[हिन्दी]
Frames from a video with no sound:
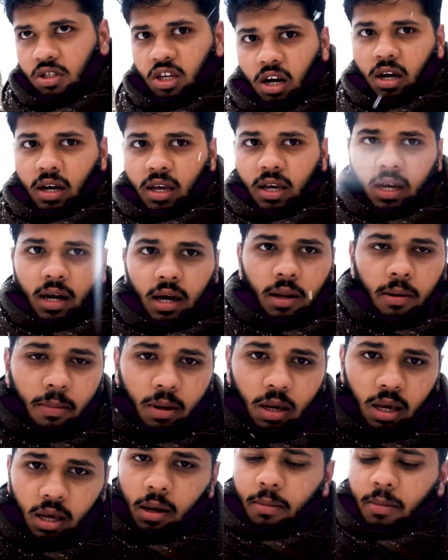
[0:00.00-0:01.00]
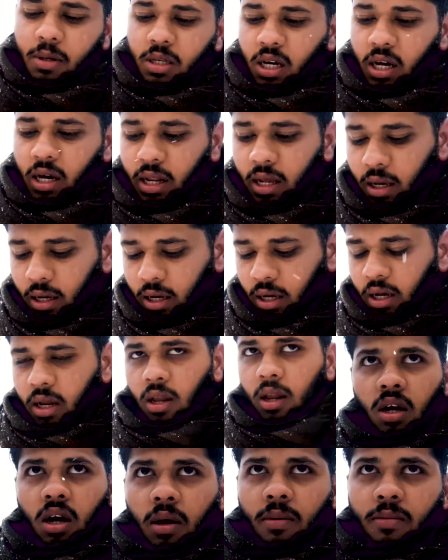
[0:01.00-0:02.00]
जाके घर में अभी जा रहे हैं घर
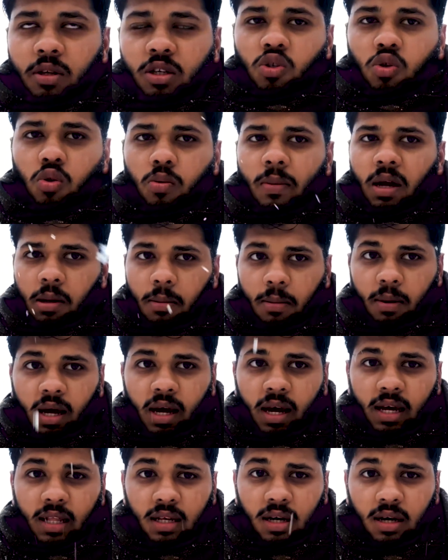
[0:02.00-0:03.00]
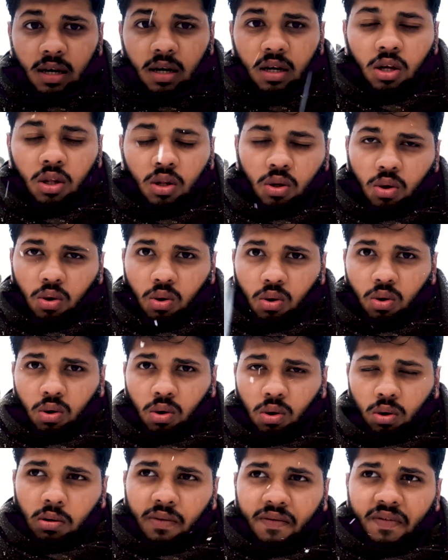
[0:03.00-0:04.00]
हमने इसमें मैन बनाया था तो
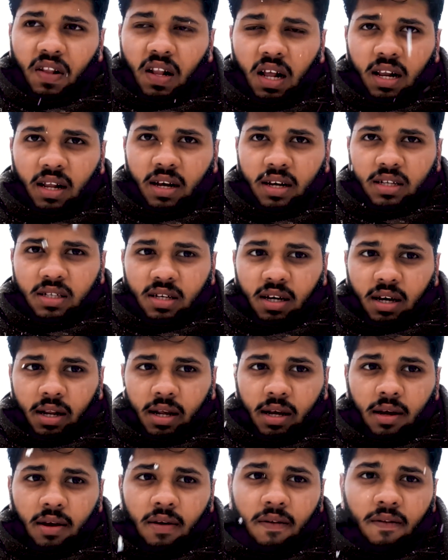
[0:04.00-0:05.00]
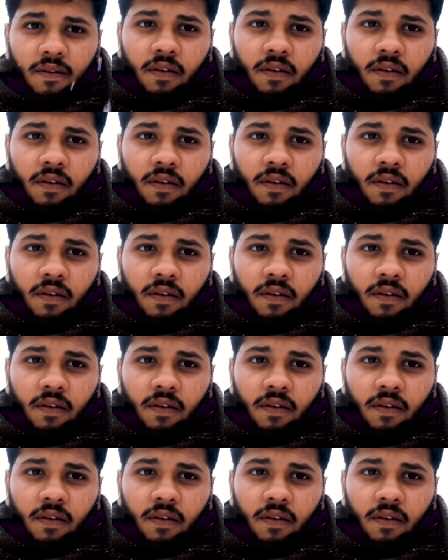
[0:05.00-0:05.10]
फ़िलहाल घर जा रहे हैं